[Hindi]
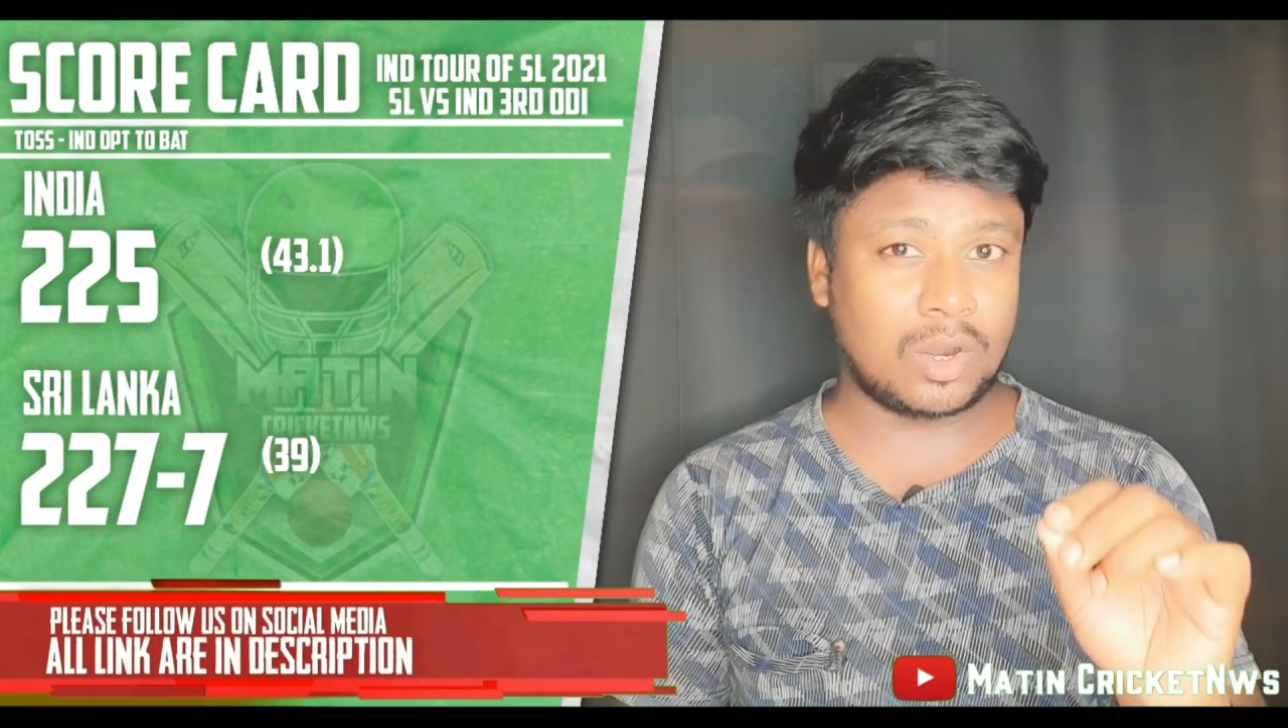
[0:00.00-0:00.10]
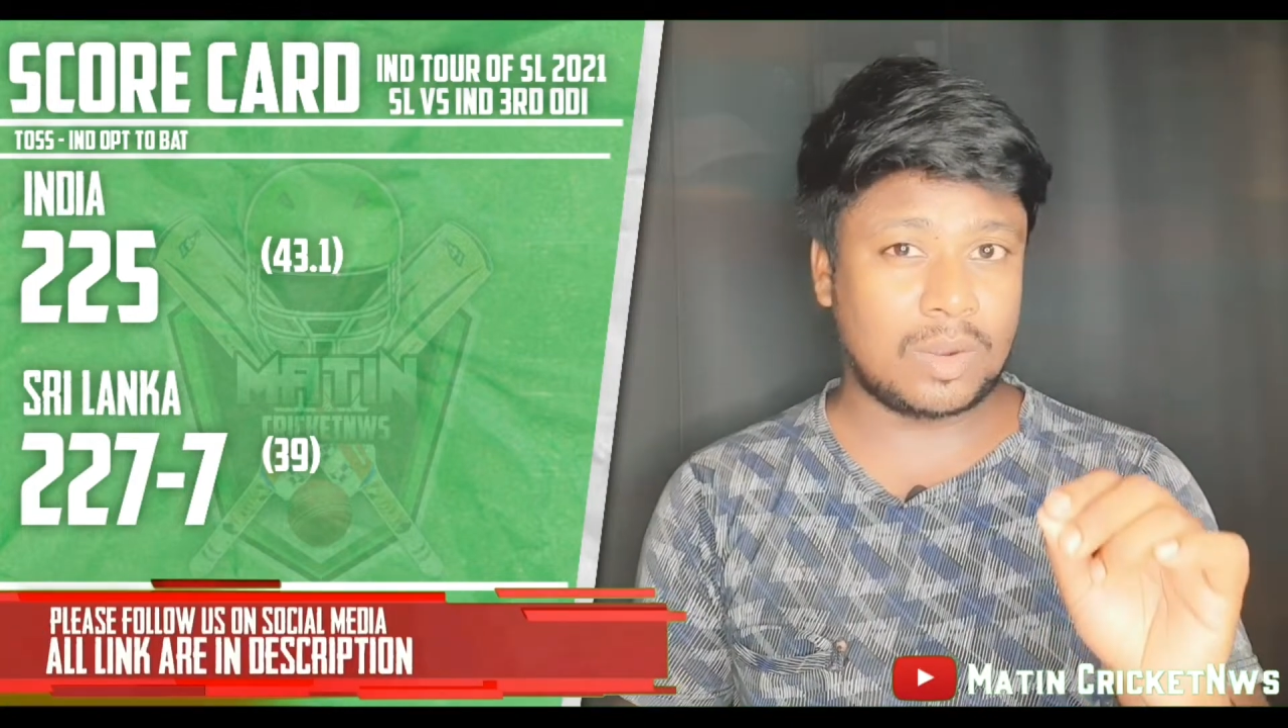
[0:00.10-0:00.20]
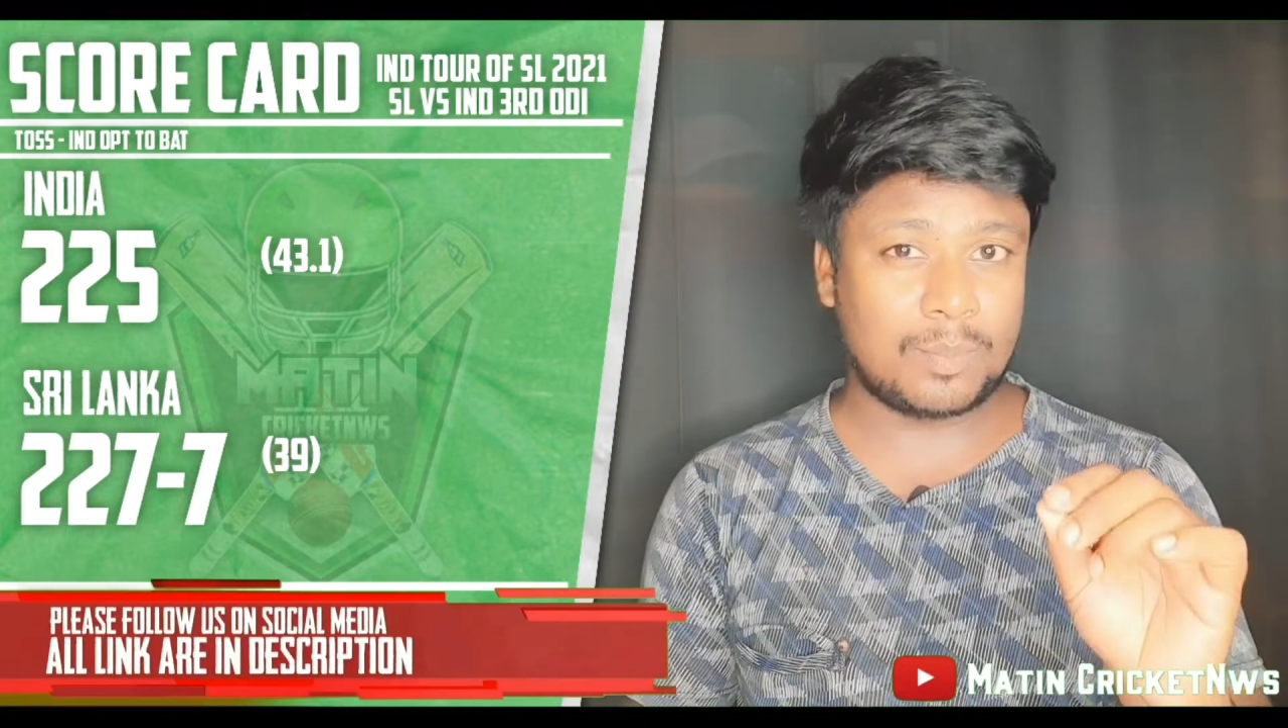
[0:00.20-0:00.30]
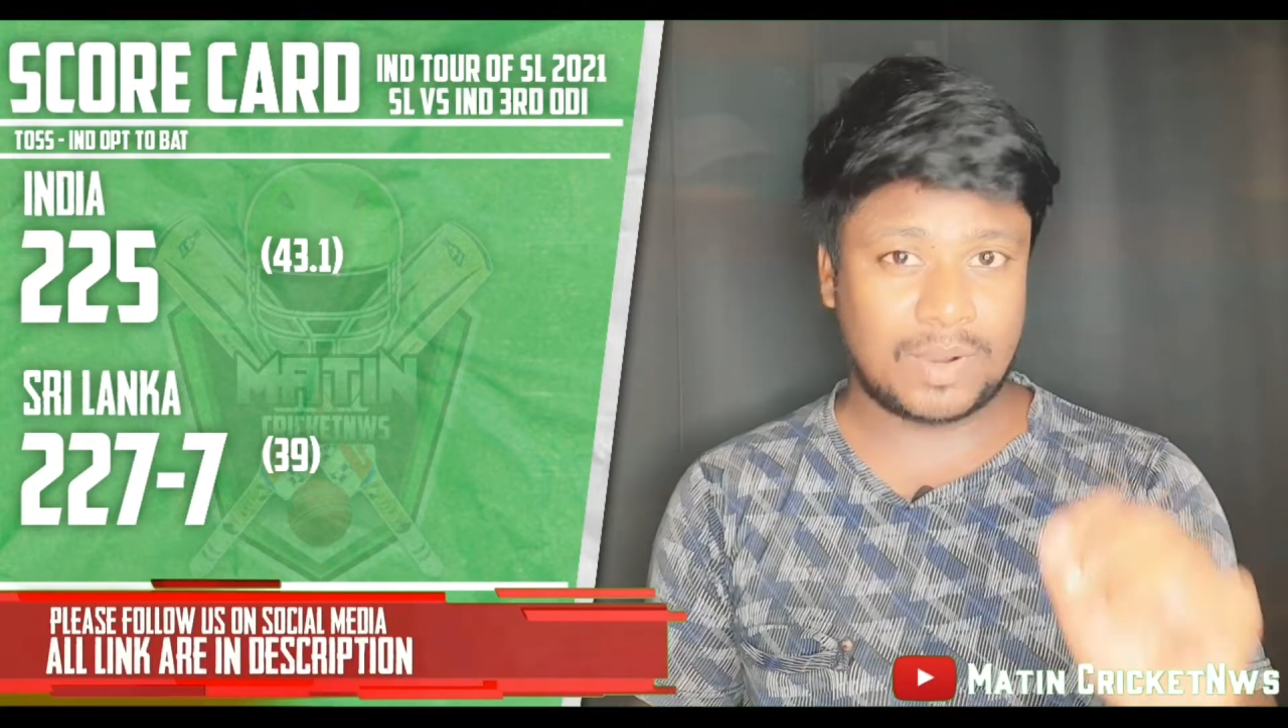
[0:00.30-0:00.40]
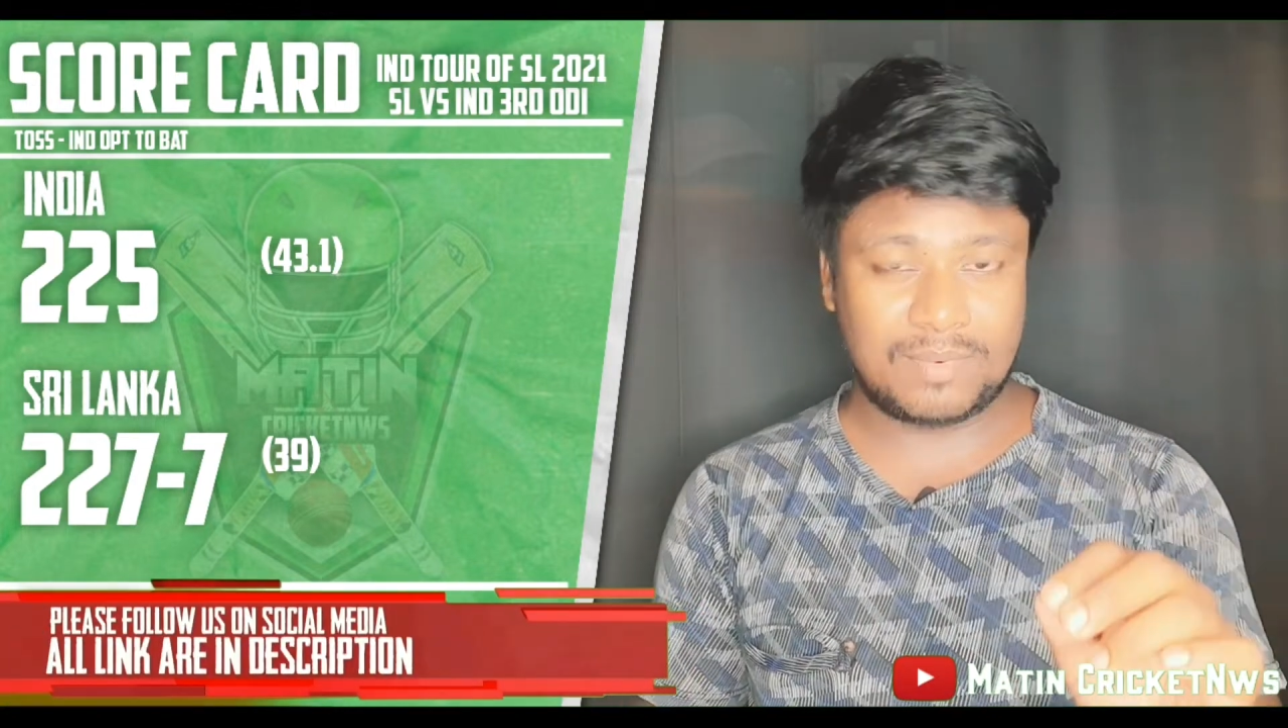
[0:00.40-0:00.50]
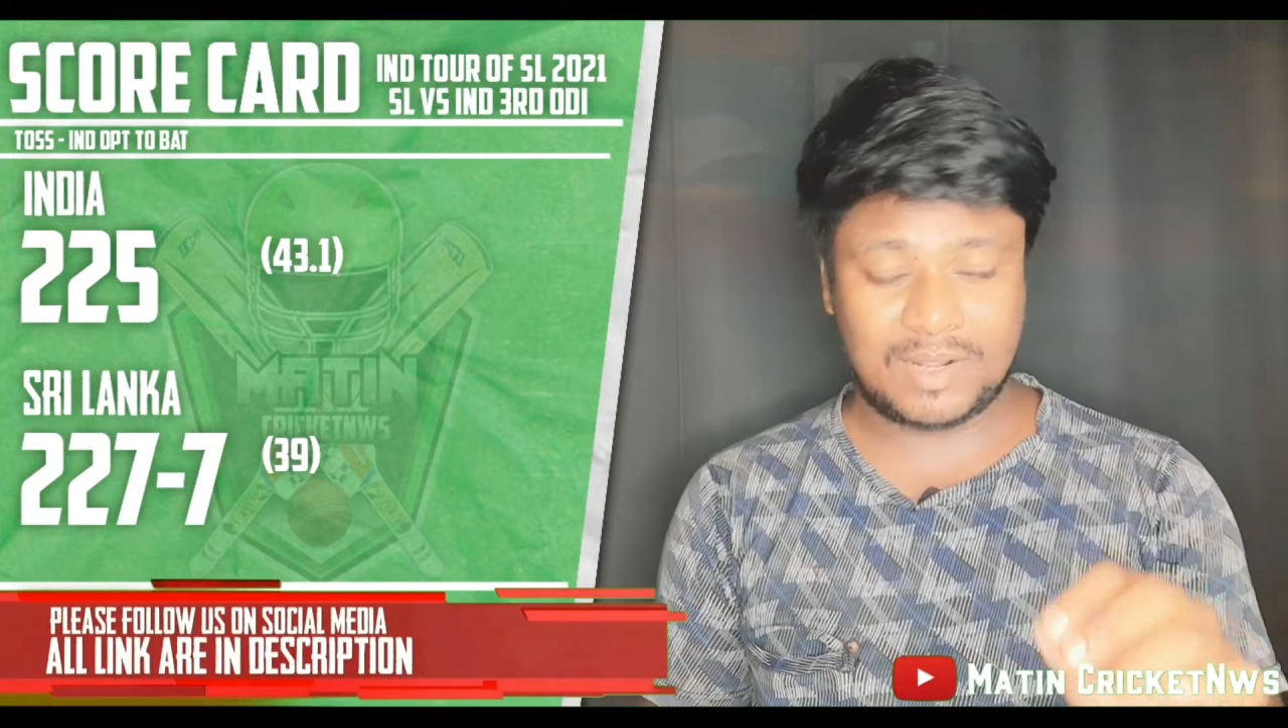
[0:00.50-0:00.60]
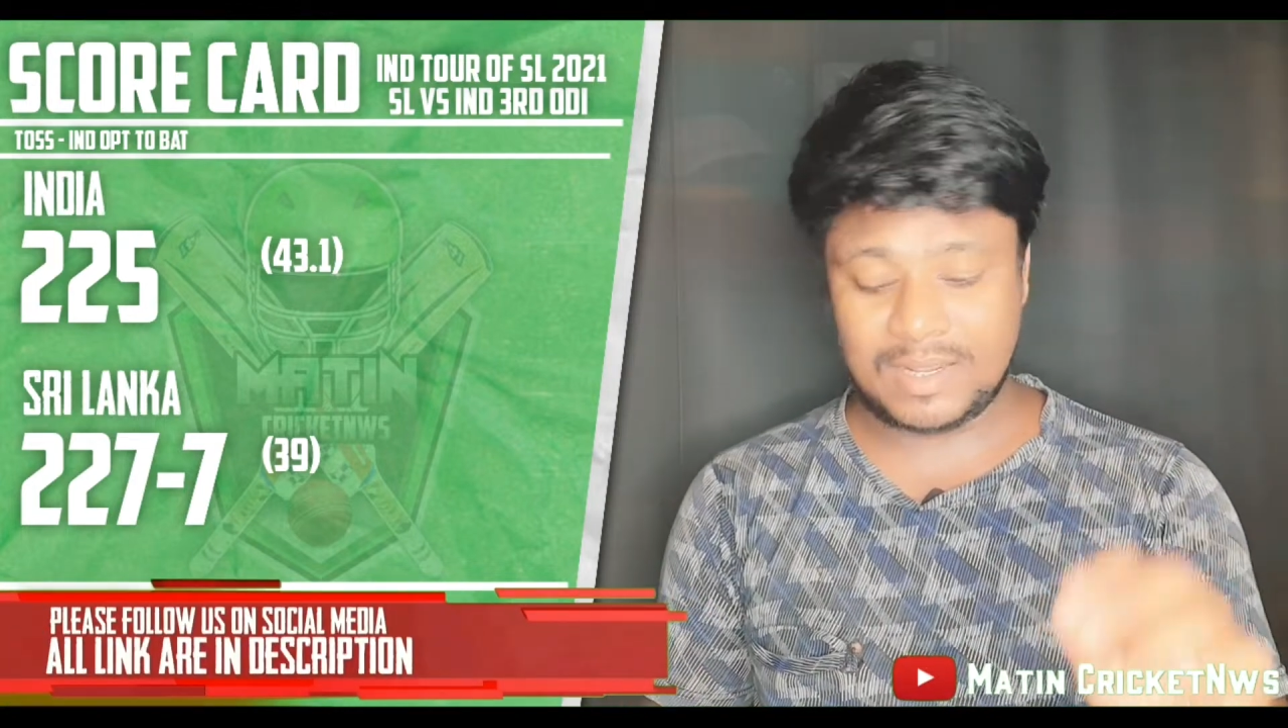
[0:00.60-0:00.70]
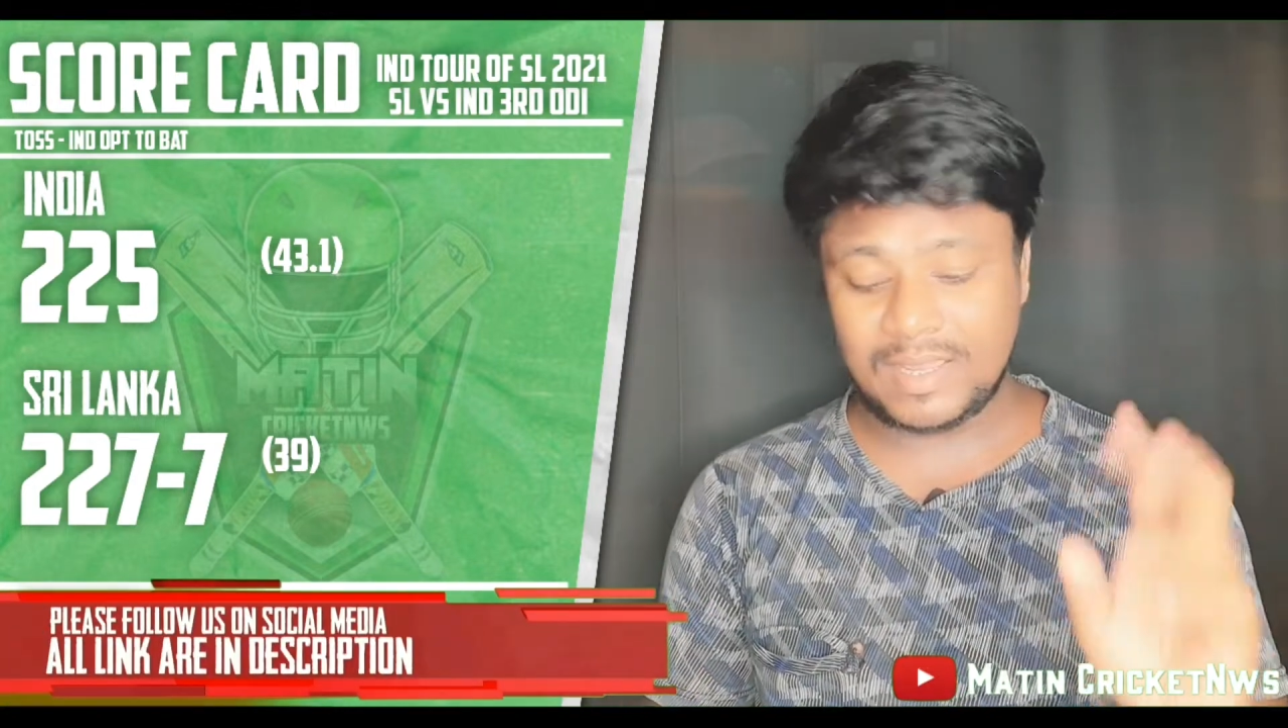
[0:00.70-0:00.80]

और प्रवीण